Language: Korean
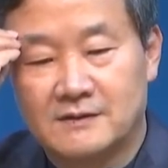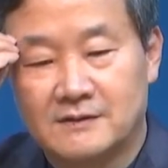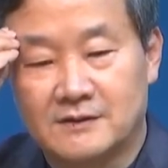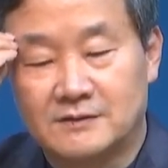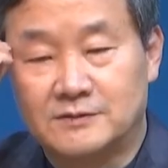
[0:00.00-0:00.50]

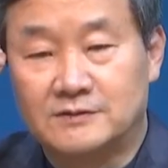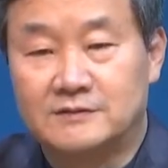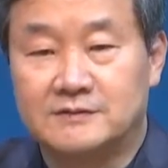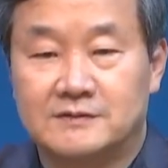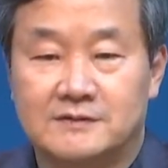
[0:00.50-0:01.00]

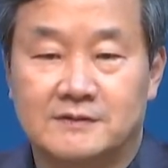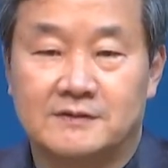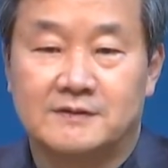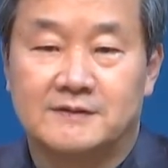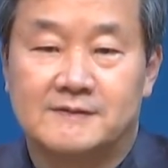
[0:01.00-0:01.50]
여러분,
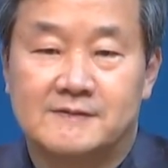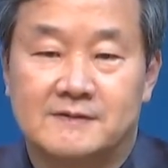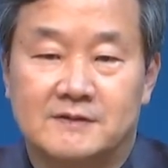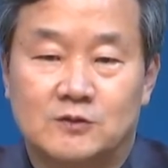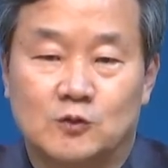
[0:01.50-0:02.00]

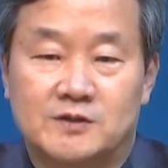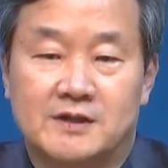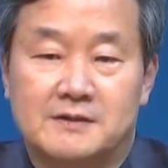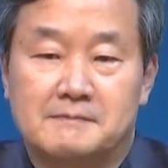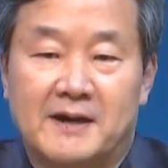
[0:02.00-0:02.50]
좋지
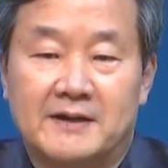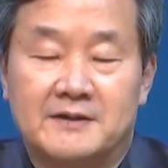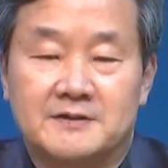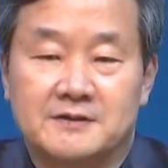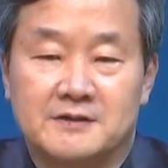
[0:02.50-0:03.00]
않은
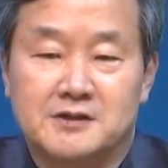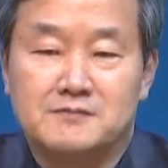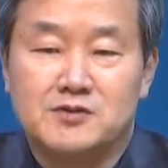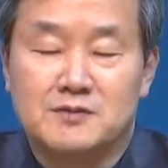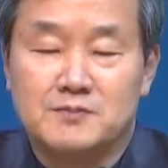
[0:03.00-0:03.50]
바이러스의
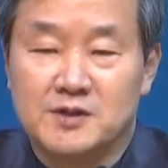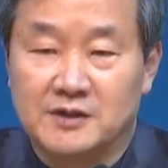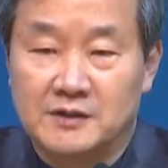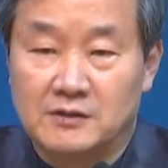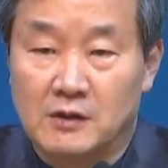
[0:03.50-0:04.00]

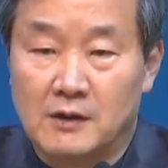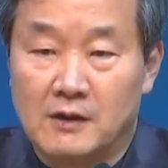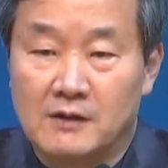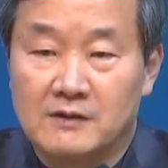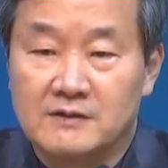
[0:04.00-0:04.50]
점령력이
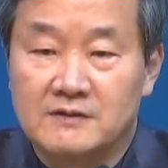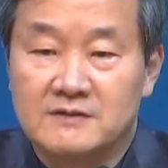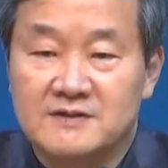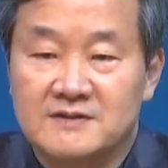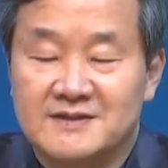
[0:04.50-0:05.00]
더
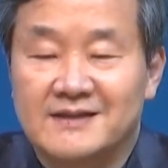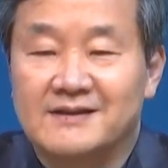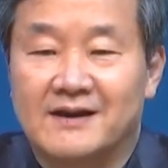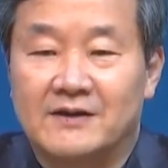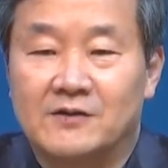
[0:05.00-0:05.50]

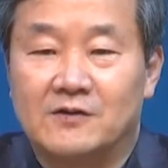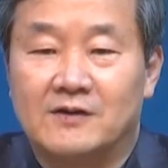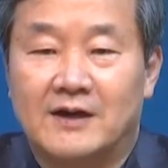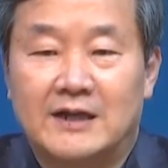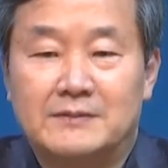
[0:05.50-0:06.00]

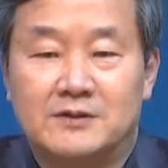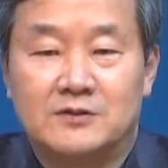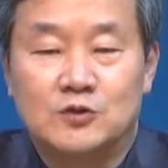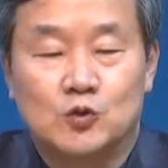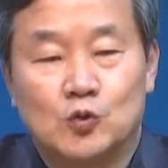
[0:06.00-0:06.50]
센가요?
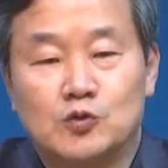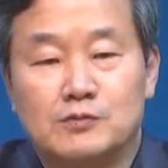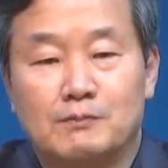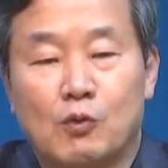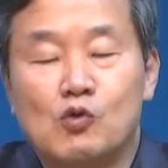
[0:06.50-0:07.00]
아니면
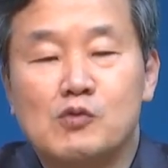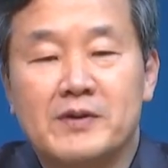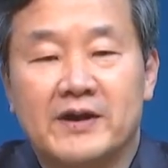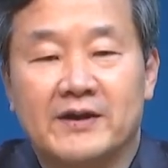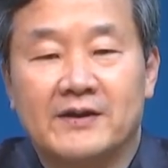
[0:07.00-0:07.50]
좋은
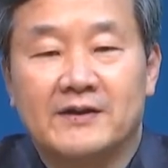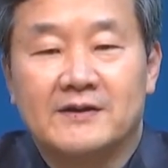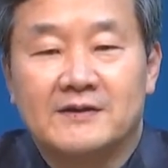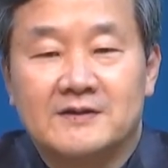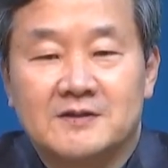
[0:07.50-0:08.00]
복음의
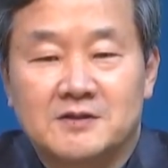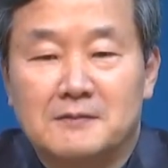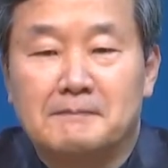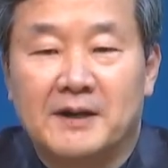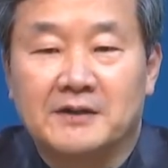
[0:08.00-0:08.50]

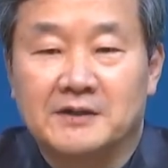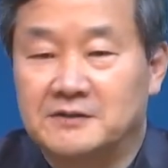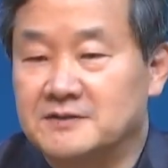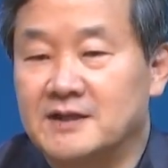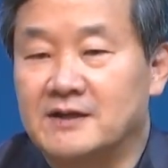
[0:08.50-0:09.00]
전파력이
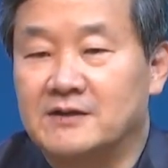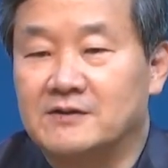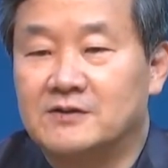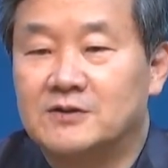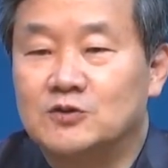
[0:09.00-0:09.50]
더 센가요?
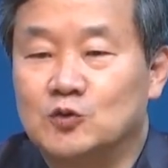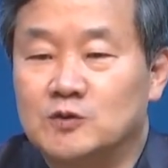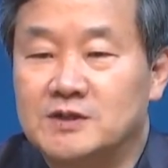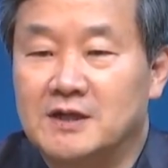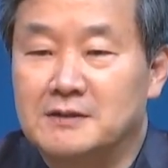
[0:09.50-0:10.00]

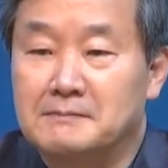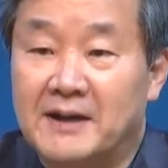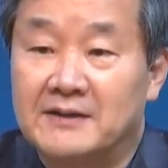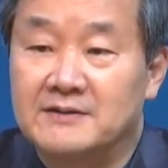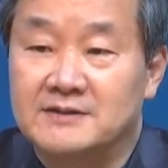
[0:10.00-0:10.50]
좋지 않은
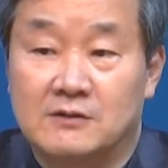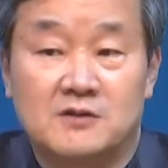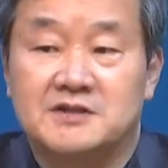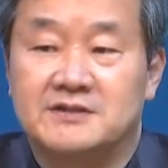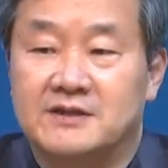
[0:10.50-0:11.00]
바이러스가
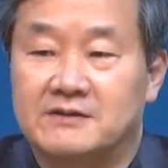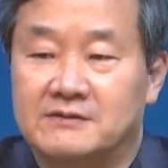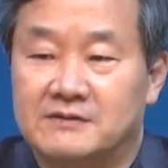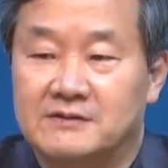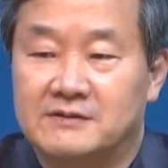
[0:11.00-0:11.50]
훨씬 세요.
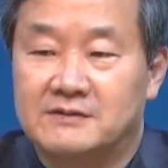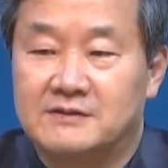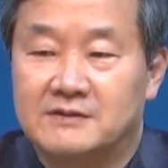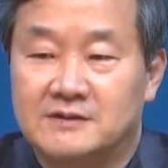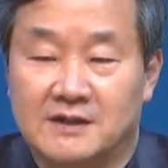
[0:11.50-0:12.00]

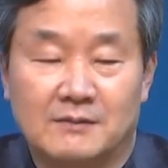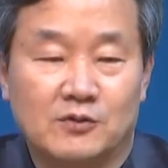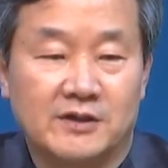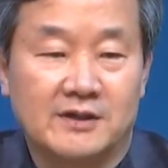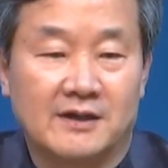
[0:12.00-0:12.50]
제가
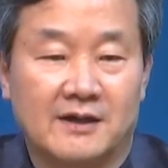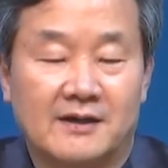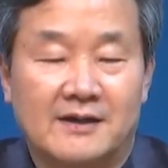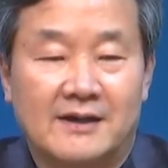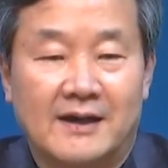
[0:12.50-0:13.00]
보니까
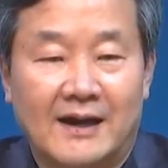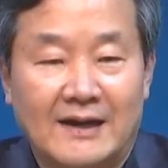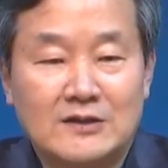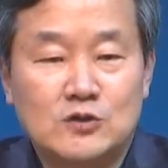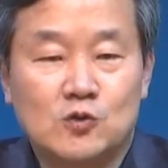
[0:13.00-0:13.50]

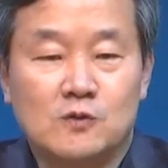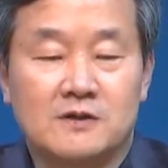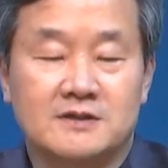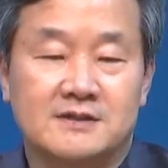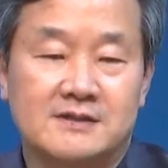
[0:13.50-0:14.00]
안 좋은
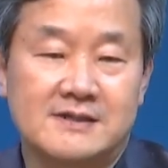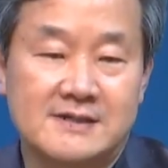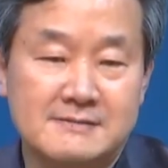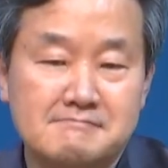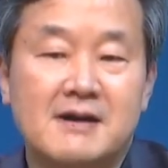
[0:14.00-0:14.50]
것은
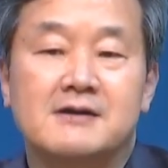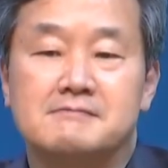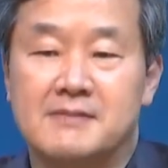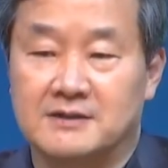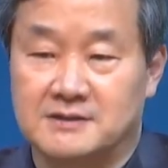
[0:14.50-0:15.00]

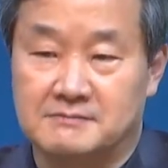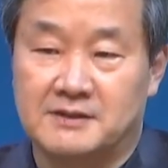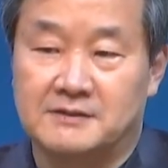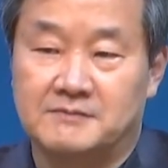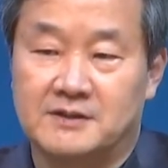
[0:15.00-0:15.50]
금방금방
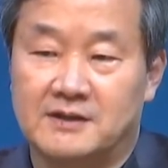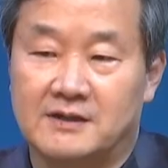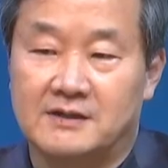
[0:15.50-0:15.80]
전파됩니다.